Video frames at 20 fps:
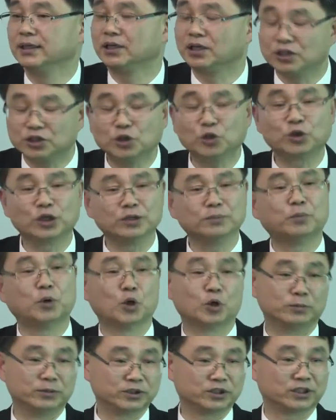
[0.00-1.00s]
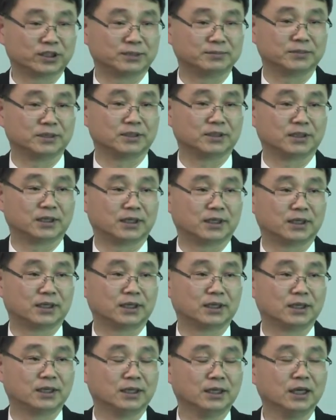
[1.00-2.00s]
그래서 우리는 복음을 전합니다.
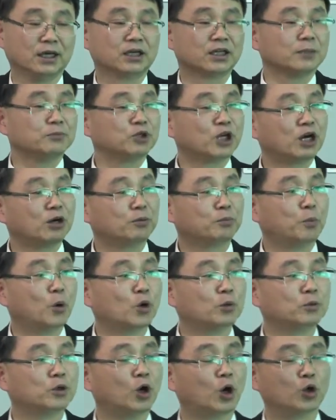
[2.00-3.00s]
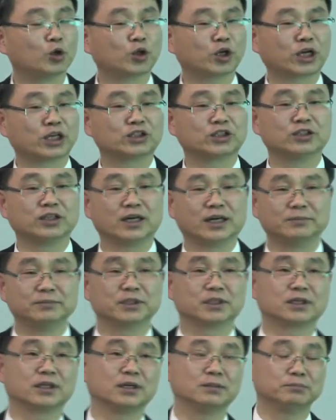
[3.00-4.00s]
그럼 우리가 복음을 어떻게 전해야
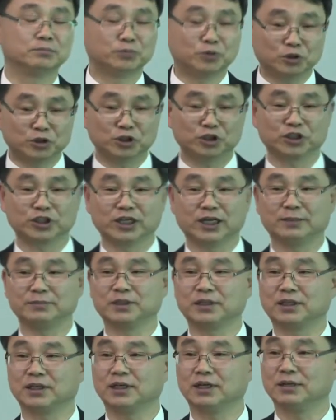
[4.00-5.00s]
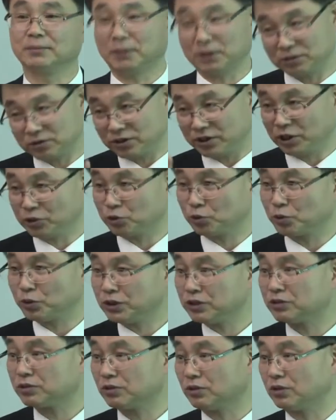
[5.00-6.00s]
합니까? 무엇을 전해야 합니까? 바로 예수
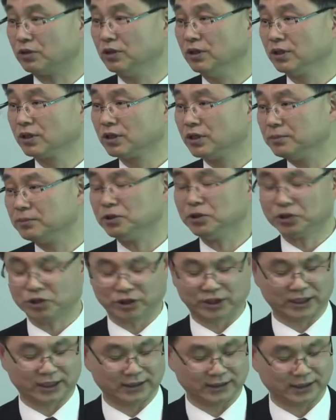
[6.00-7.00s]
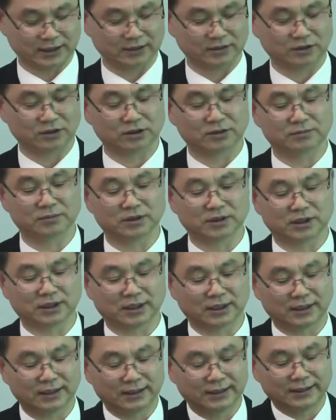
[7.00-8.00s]
그리스도, 그분을 전해야 한다는 것입니다.
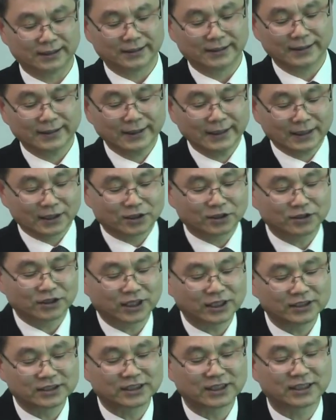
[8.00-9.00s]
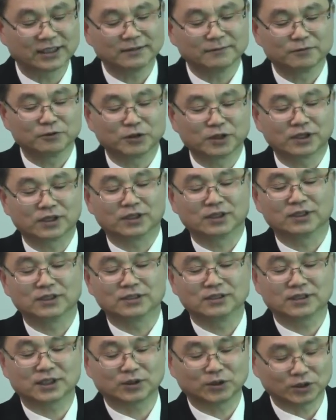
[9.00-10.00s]
그런데 이제
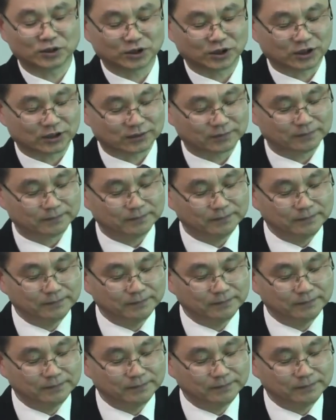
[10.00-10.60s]
우리 사도행전